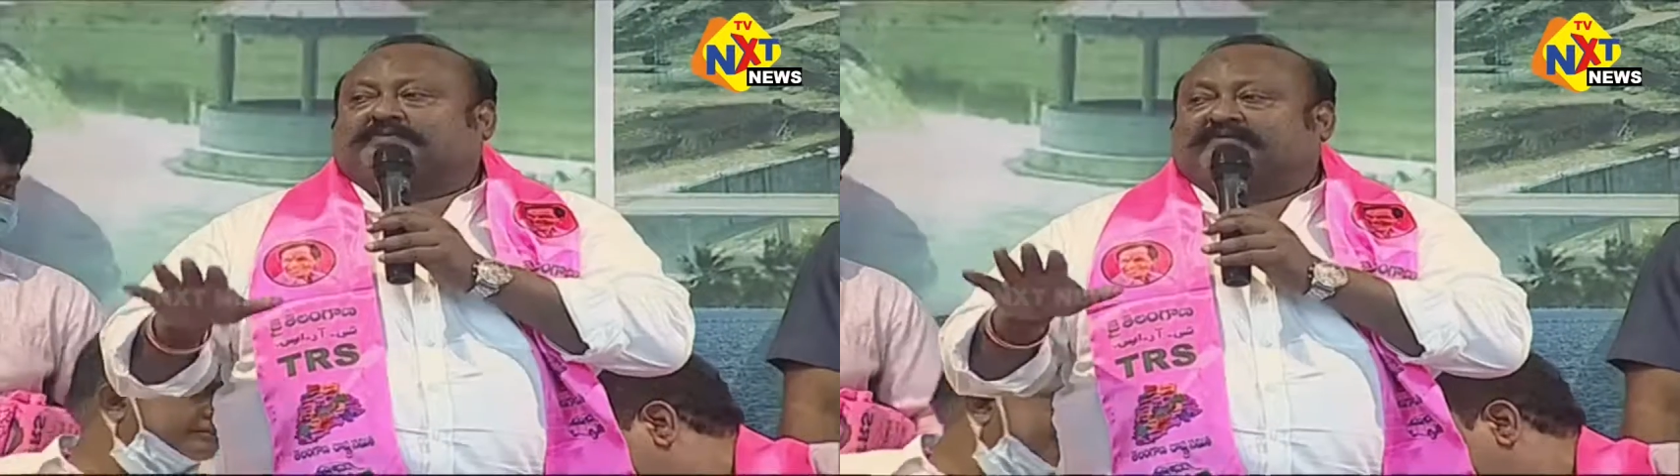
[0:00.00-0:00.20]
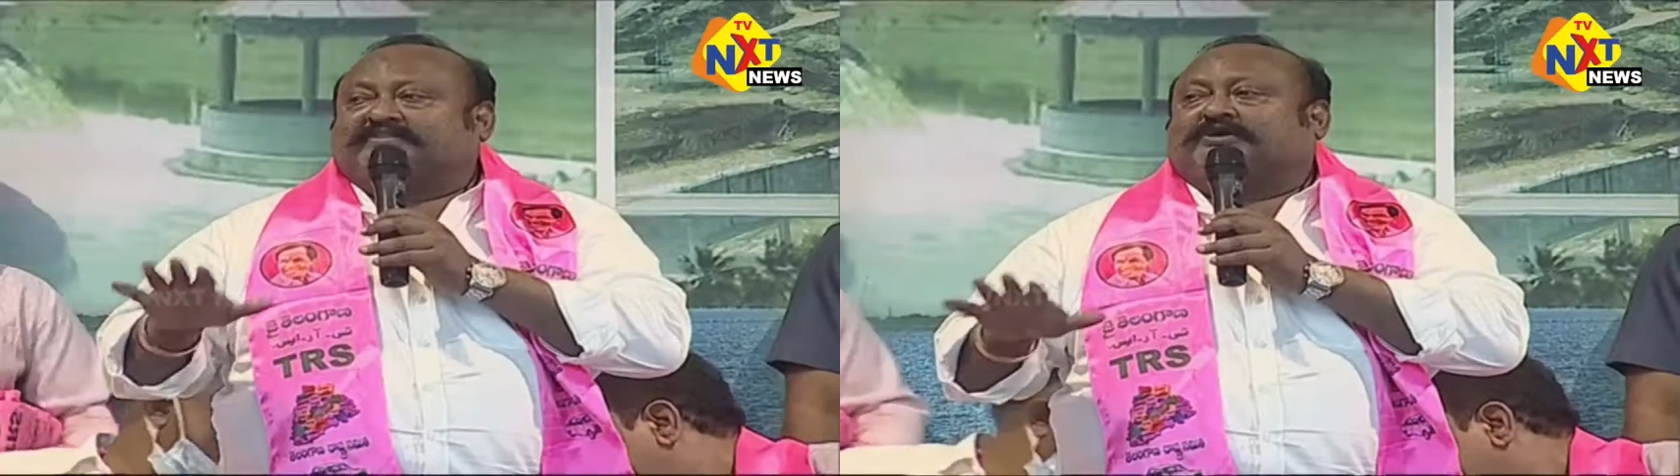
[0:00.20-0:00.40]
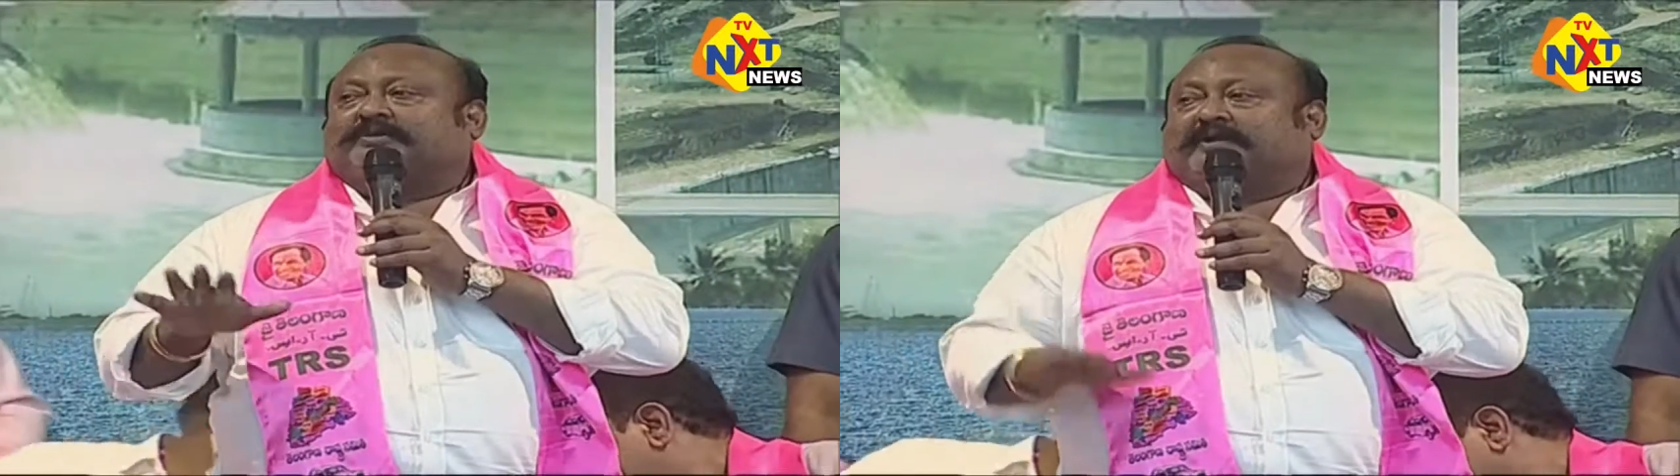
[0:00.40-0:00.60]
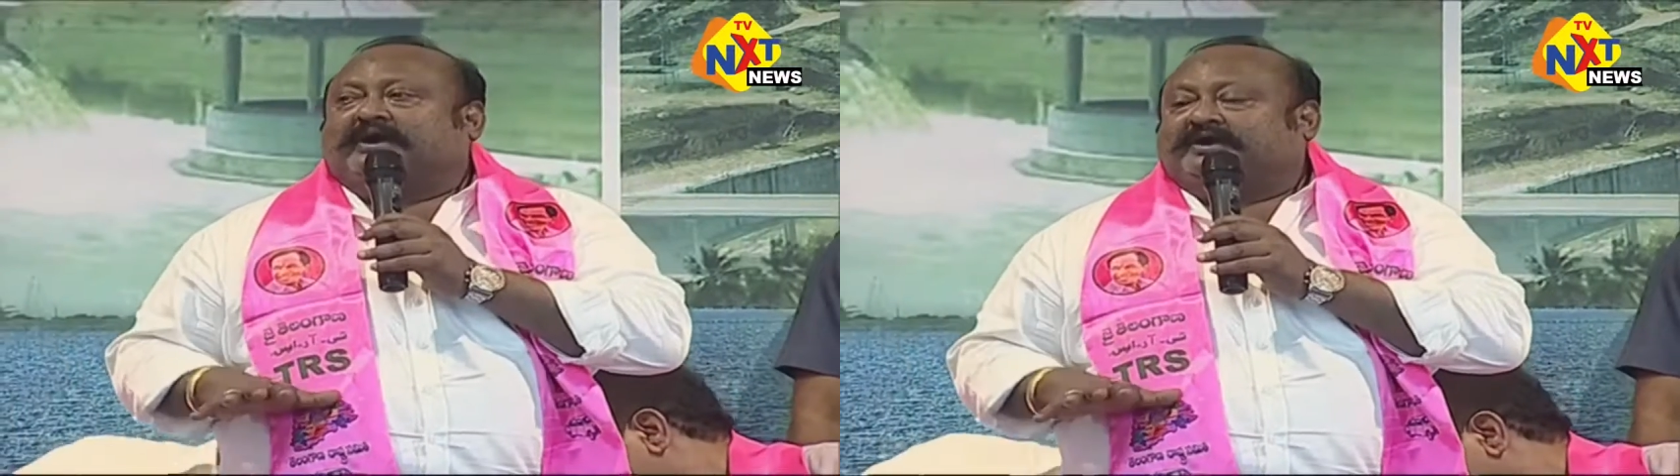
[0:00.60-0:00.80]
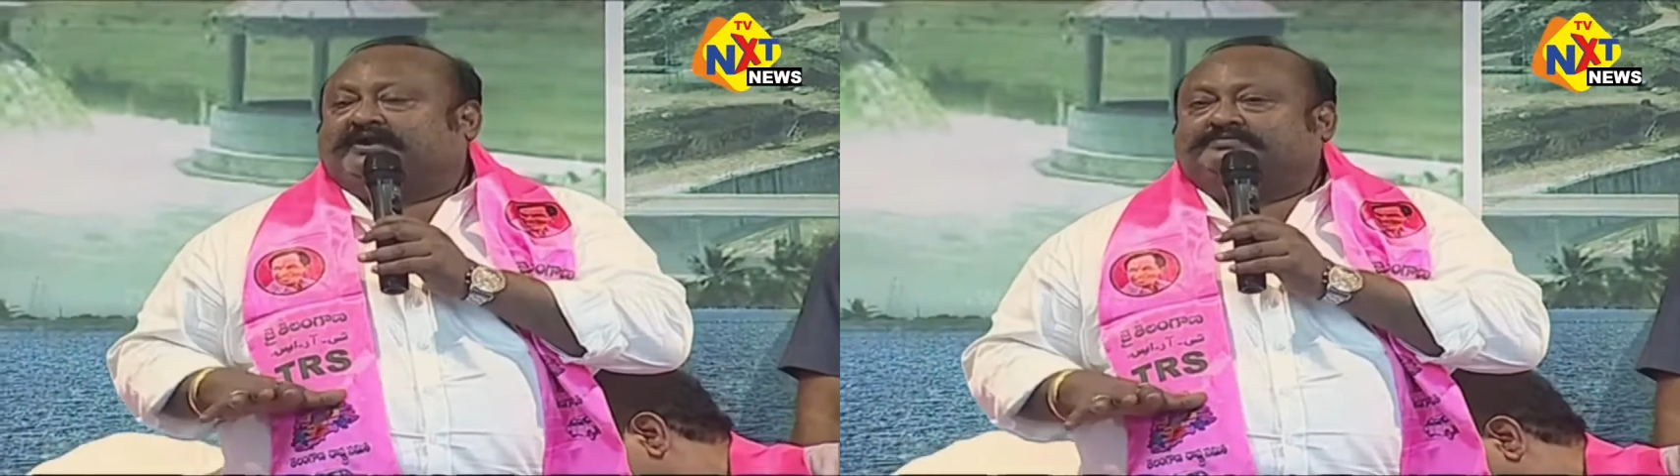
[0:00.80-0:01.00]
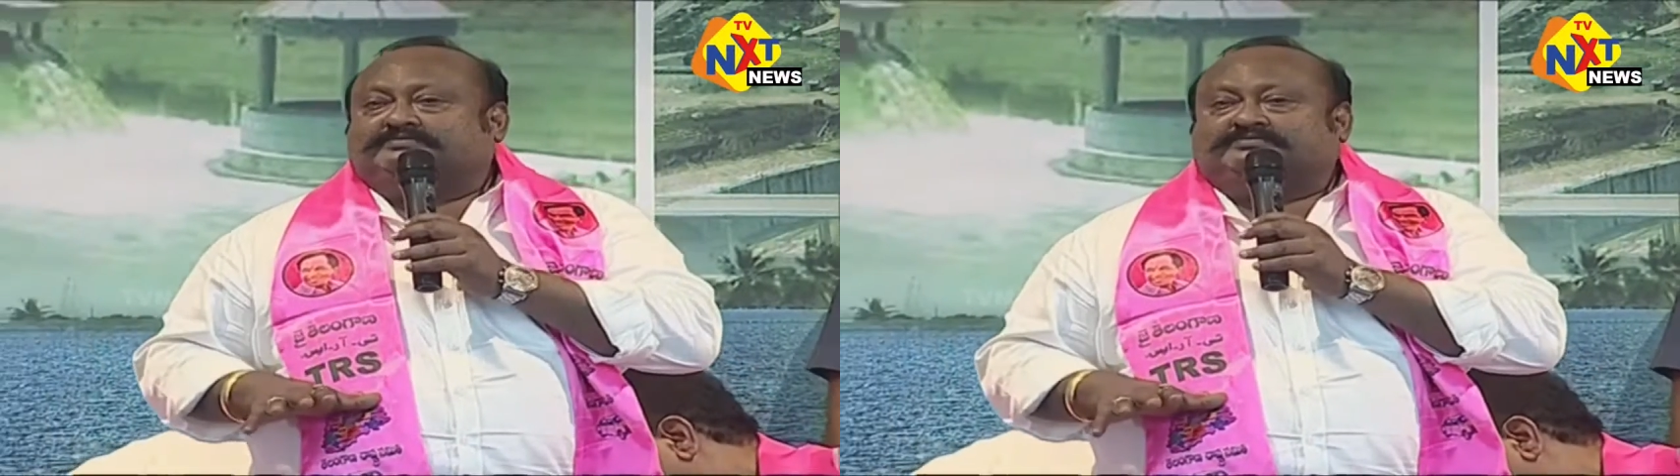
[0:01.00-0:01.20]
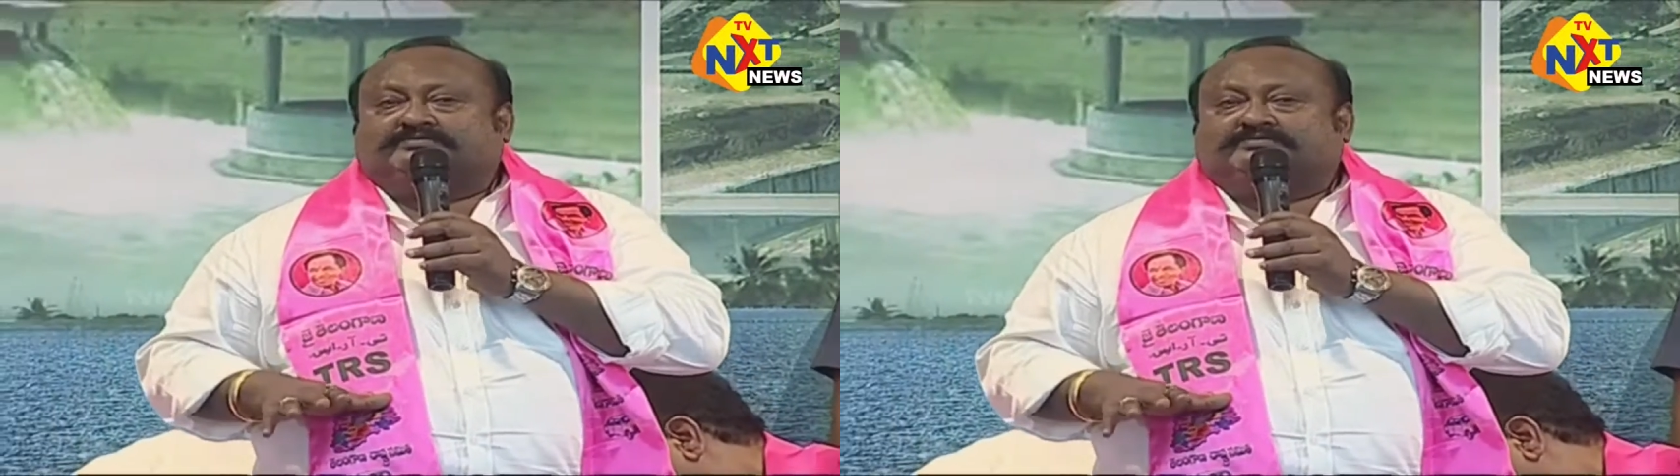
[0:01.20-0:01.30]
ఒక పవిత్ర ప్రాంగణం